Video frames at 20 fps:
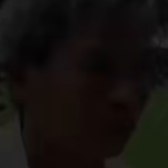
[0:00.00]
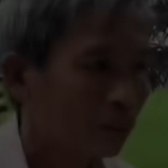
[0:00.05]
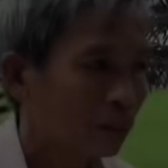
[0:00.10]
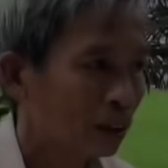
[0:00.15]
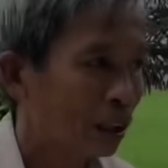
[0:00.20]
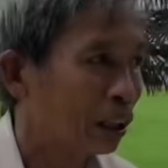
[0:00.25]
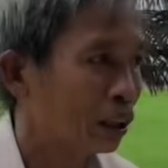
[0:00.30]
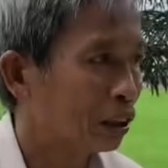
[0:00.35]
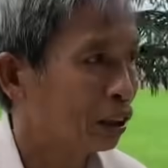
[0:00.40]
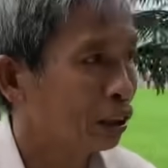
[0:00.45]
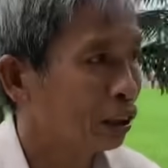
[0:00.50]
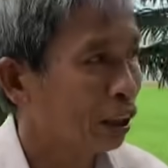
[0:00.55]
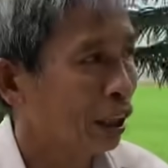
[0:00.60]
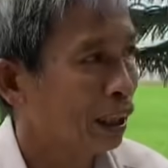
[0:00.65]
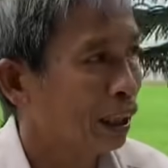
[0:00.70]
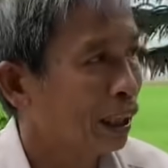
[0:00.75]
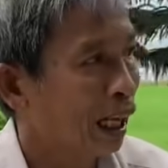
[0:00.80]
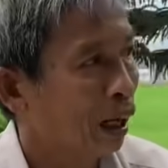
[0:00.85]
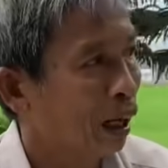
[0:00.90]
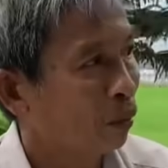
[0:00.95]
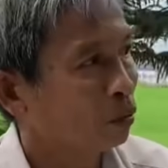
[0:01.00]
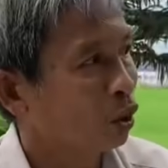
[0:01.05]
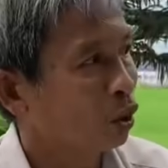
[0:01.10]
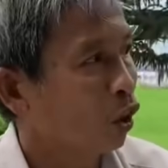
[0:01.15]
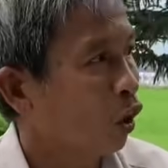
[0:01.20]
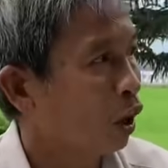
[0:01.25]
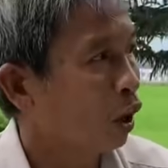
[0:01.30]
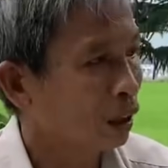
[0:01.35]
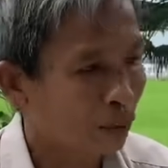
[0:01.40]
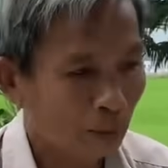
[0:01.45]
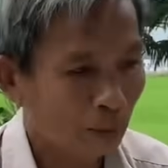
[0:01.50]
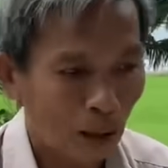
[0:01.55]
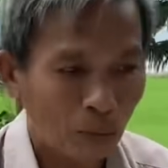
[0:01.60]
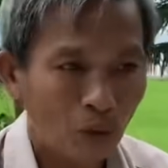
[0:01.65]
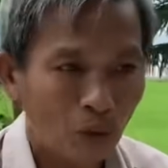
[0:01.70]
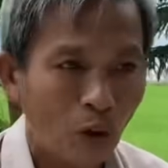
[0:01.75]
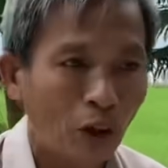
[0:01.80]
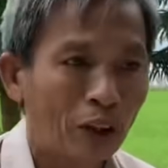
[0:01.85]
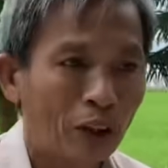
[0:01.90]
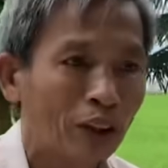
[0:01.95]
thì như vậy là ổng nho nhưng mà ổng
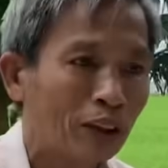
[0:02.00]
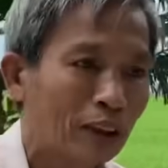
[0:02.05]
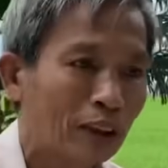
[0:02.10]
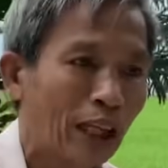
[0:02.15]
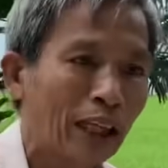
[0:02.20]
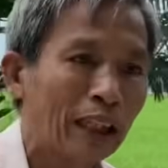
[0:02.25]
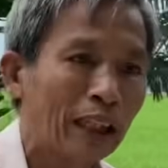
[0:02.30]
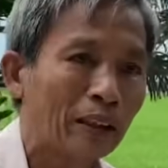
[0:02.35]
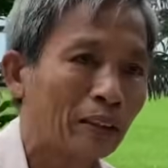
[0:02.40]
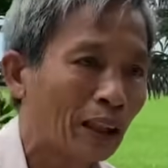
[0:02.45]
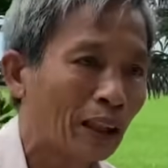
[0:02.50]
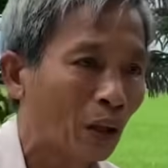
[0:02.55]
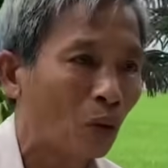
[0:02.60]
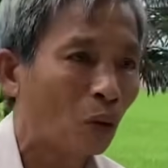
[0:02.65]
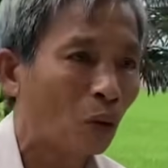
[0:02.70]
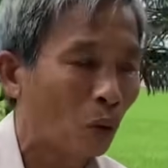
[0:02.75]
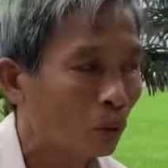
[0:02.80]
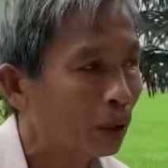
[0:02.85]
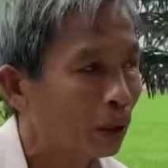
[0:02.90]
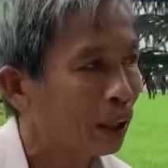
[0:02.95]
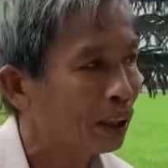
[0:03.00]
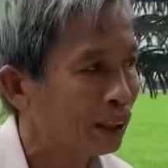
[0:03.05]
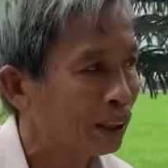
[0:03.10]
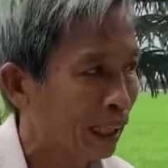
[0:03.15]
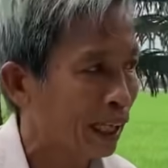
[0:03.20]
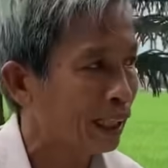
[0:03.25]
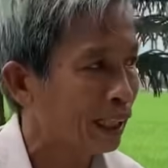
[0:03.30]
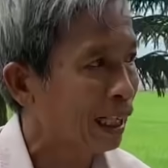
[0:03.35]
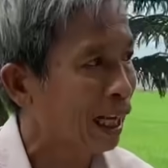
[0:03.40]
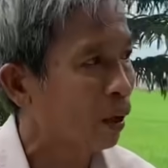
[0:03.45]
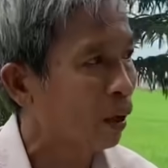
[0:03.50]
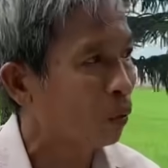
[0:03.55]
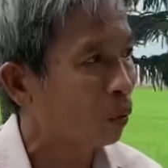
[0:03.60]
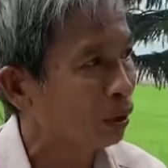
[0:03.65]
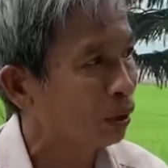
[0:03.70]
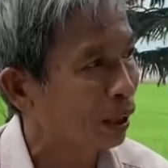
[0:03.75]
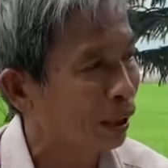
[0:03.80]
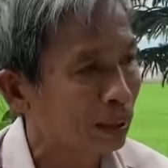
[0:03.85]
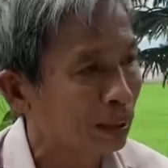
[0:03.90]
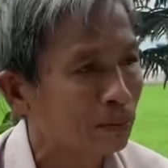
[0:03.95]
hỏi đức thầy nó câu cũng hơi khá cao quý
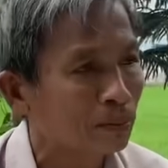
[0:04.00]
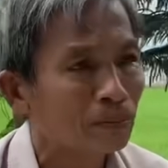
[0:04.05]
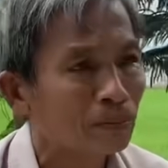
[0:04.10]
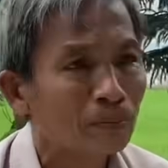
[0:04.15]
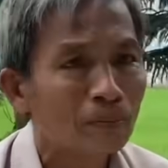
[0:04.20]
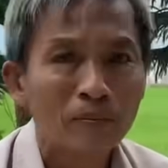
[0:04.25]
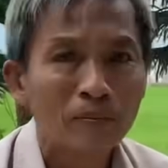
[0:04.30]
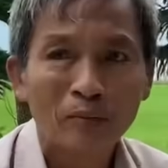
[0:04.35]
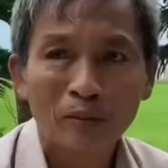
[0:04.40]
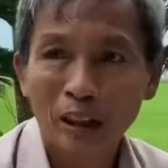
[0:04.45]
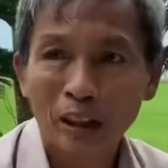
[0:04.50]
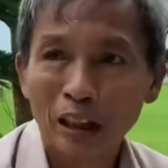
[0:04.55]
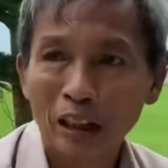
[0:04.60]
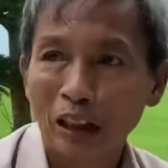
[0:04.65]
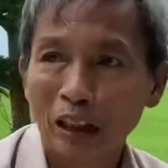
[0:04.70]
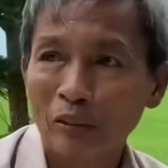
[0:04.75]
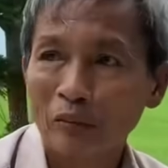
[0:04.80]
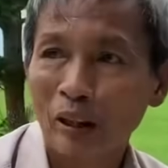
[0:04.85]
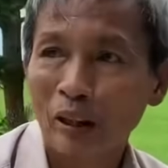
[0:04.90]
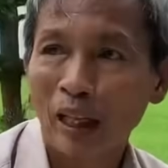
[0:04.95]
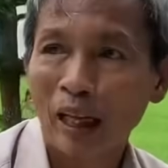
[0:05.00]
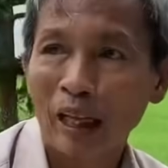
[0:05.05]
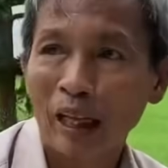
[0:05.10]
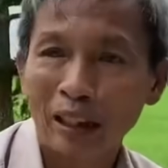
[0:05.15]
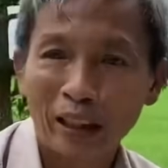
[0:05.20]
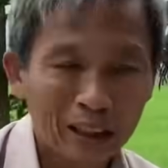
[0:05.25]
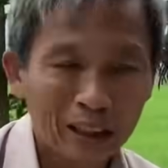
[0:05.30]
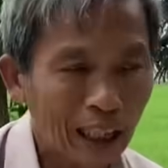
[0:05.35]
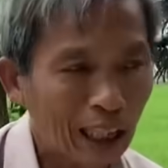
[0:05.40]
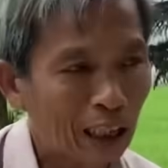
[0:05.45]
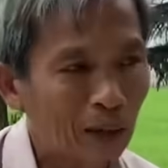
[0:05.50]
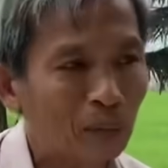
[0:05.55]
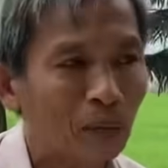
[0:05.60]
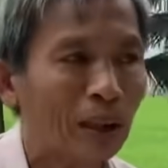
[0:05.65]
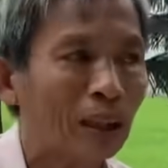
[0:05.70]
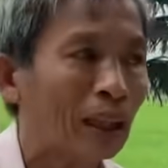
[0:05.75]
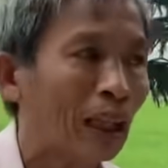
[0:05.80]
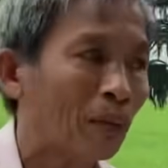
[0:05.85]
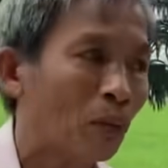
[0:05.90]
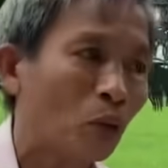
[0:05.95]
vị thì nhưng mà đức thầy
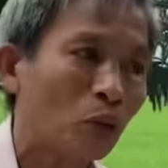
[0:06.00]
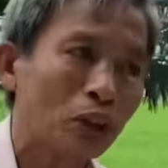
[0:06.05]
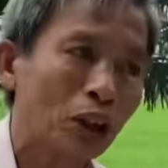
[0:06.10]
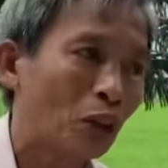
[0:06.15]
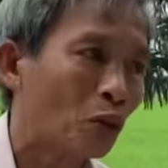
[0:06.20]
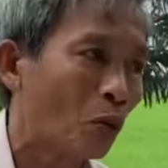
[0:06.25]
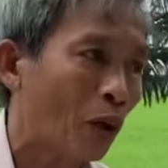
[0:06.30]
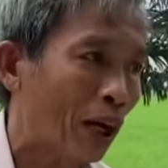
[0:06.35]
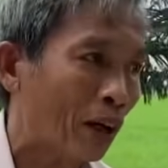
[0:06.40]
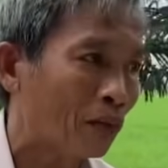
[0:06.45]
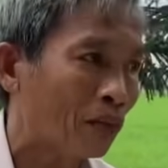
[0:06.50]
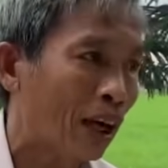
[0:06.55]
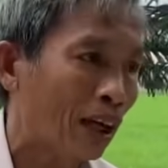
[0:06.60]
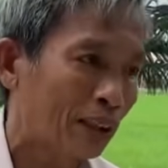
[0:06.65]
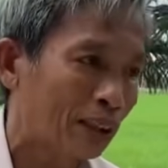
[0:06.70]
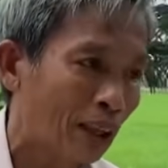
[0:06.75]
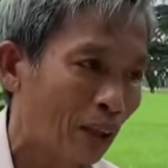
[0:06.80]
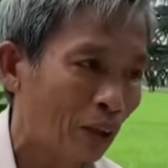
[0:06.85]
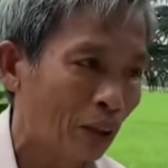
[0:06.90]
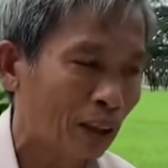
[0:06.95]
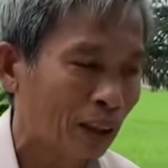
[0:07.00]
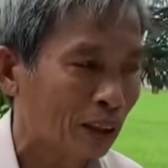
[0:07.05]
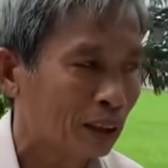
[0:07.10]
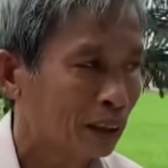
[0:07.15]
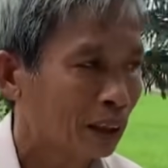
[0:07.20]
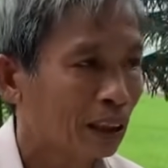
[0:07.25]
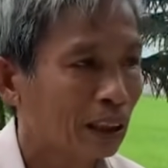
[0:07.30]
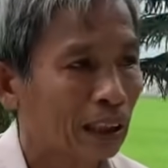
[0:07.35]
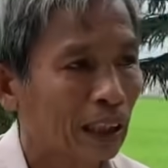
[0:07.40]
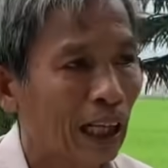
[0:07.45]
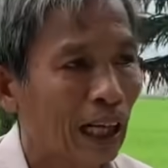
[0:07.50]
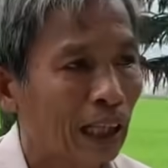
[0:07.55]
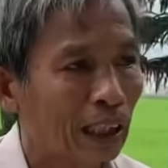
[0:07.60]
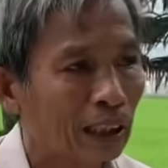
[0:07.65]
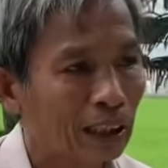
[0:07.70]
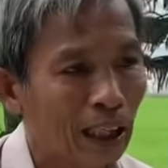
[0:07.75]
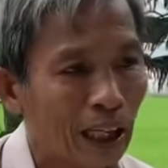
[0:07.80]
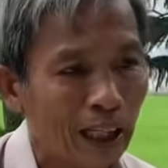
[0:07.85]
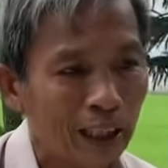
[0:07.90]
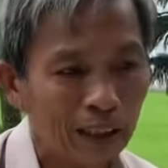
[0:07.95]
mình là một vị hoạt phật rồi thì ngài có
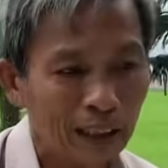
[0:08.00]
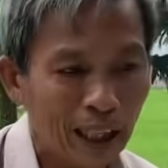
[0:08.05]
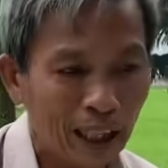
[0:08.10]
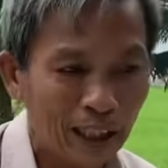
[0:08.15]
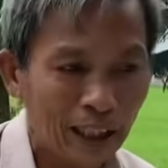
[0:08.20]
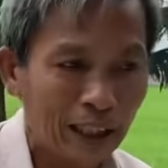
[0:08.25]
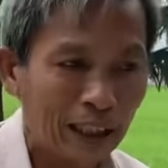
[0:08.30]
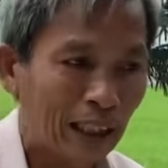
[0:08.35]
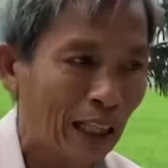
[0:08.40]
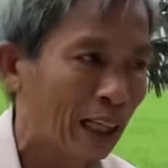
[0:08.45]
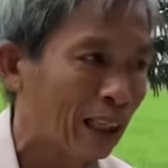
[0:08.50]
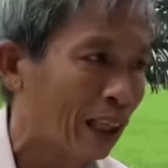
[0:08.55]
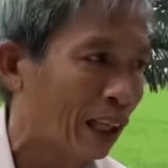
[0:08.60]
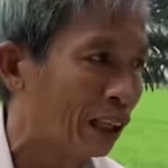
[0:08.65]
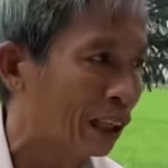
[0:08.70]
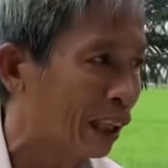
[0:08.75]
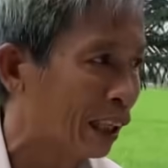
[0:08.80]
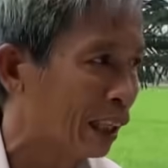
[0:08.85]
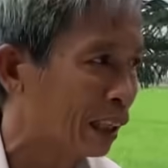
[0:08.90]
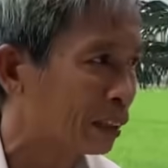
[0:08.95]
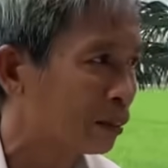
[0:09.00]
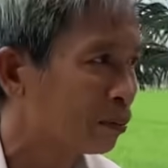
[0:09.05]
thẳng thắn ngài trả lời liền